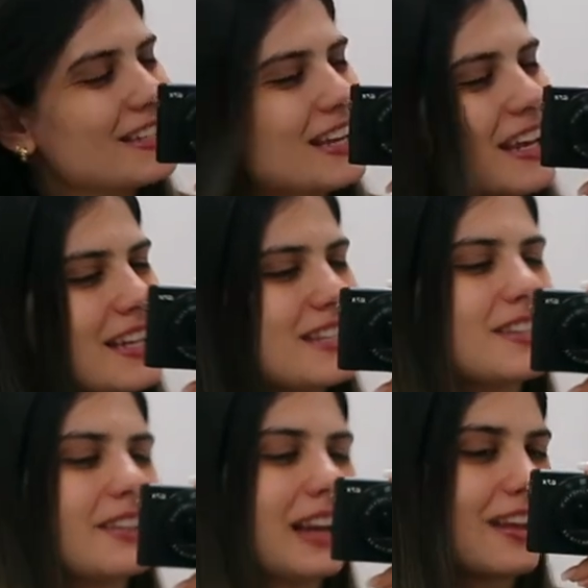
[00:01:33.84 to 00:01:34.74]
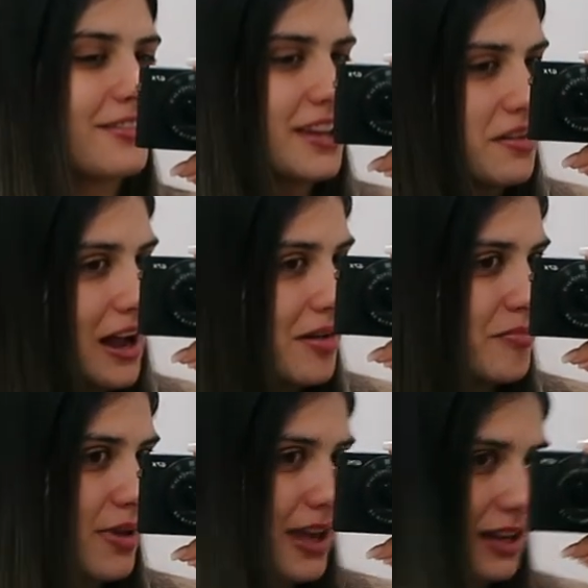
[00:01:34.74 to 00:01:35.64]
Gente, lavei o
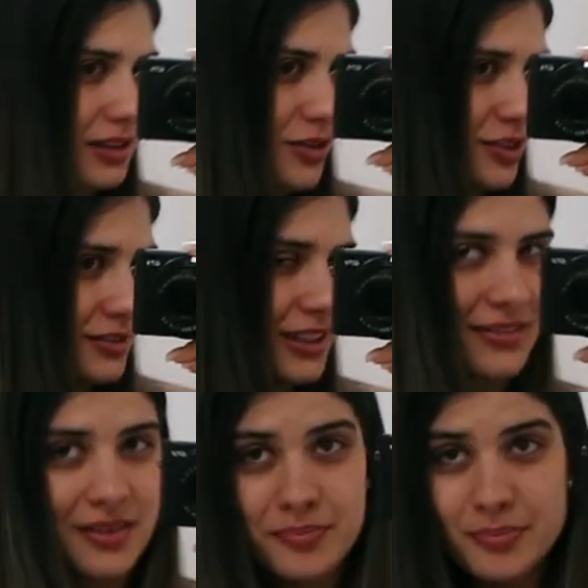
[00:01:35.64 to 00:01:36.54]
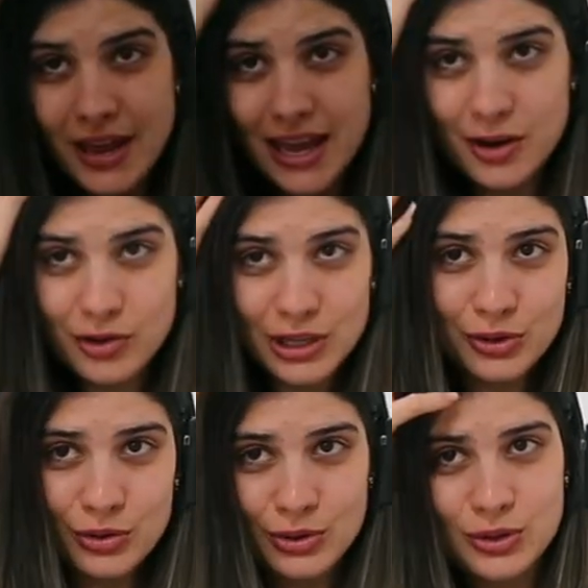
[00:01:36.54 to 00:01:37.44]
cabelo, ó, tava bem
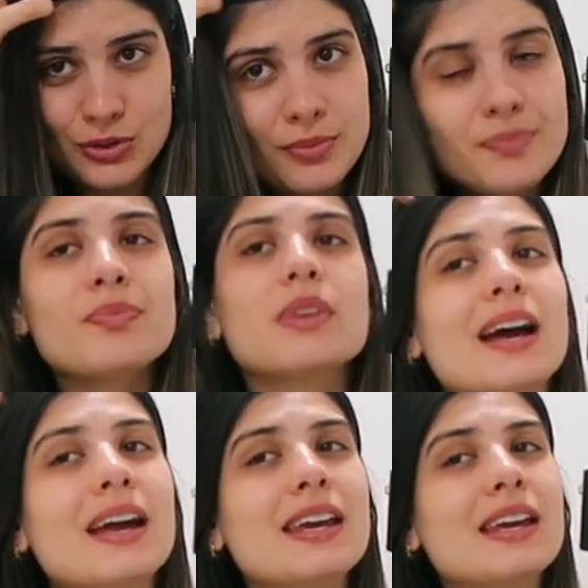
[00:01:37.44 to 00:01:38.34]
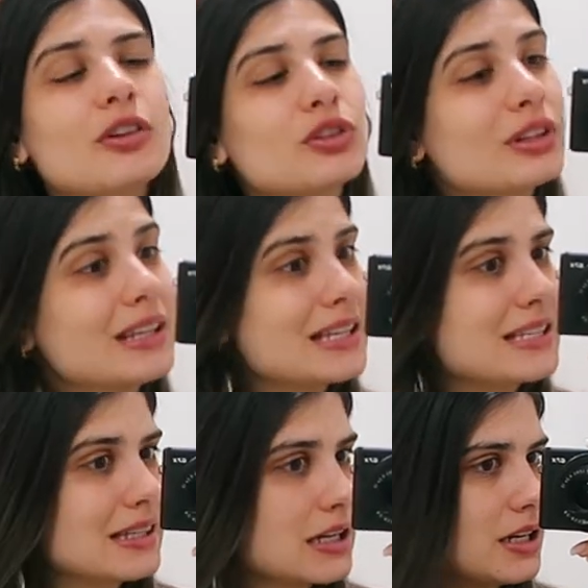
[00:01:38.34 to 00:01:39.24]
oleoso. E aí eu tô
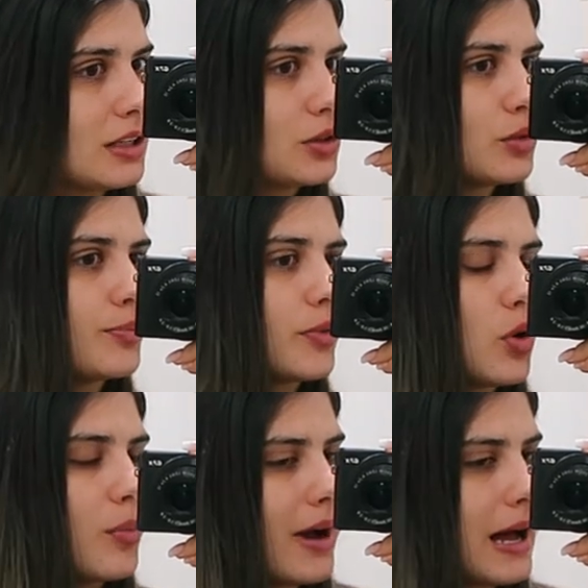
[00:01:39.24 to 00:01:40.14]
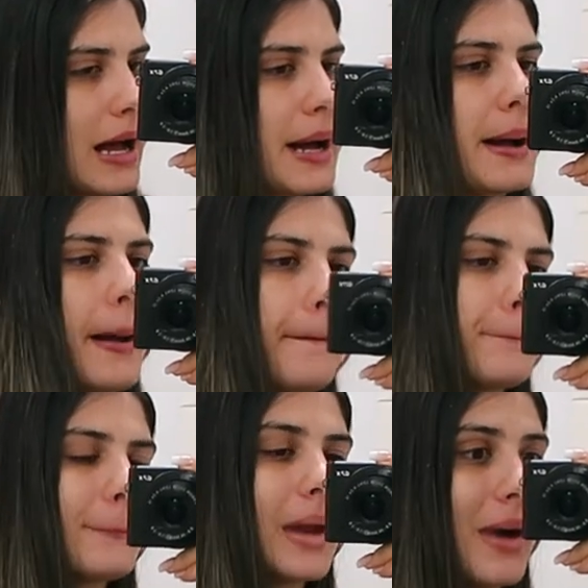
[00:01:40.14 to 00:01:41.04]
testando uma
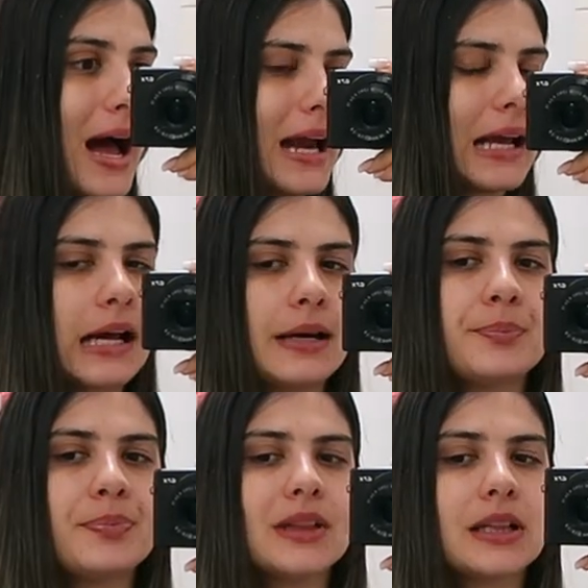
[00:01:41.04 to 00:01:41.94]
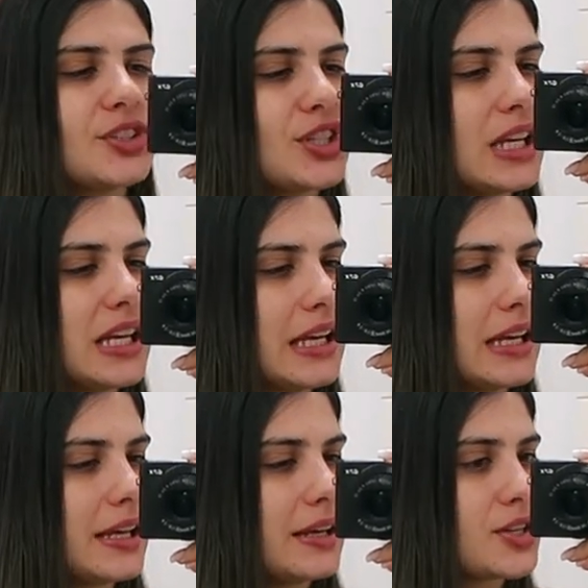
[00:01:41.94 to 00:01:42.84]
marca
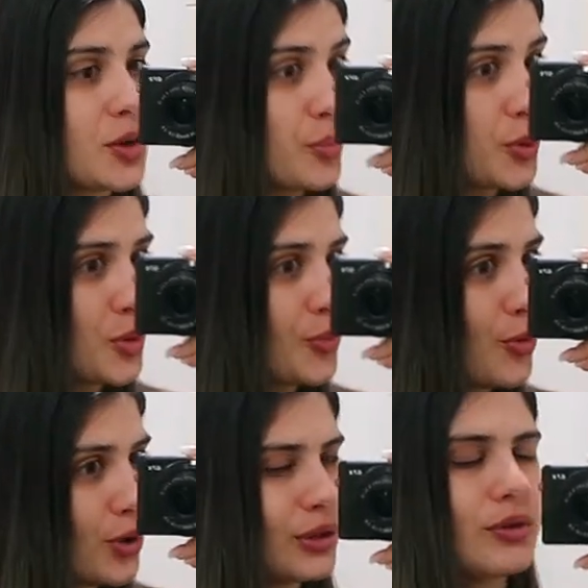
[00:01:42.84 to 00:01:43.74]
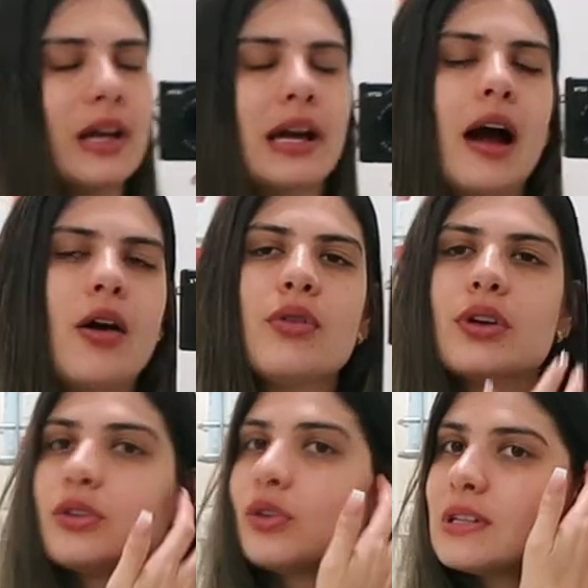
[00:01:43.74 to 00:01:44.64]
de shampoo muito legal e
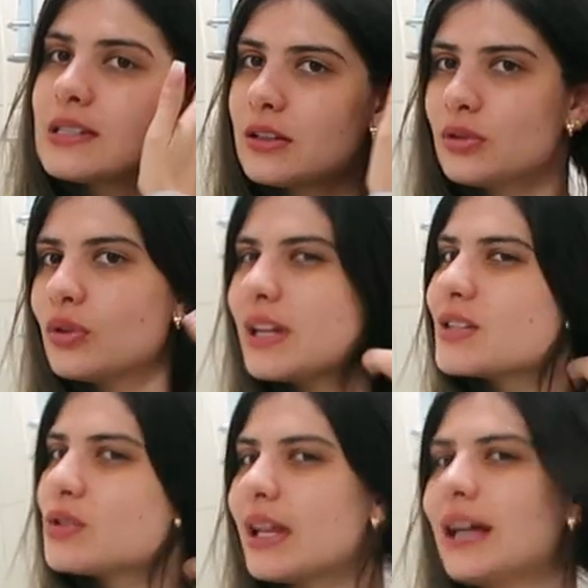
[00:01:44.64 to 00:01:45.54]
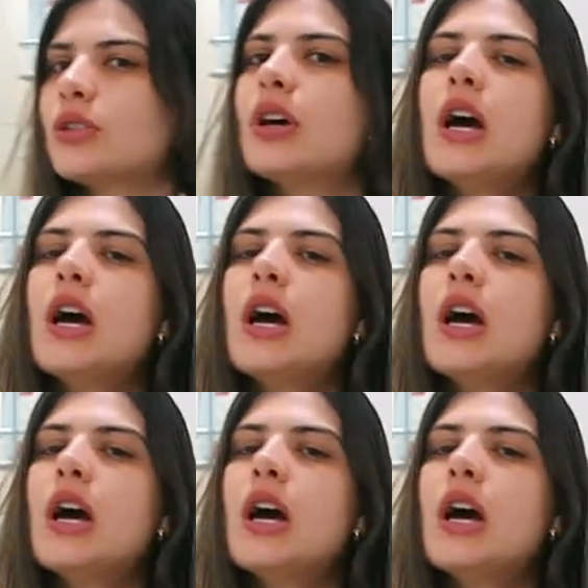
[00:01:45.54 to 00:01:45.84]
eu tô gostando do resultado.